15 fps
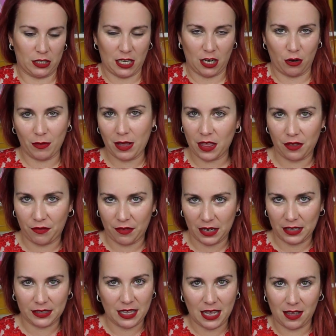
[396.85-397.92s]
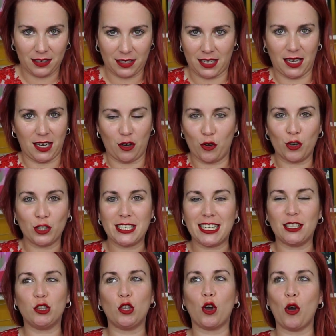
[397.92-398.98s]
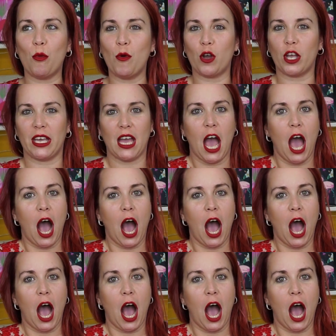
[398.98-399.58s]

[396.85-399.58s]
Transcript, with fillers: que no me hace falta, que no siento como que,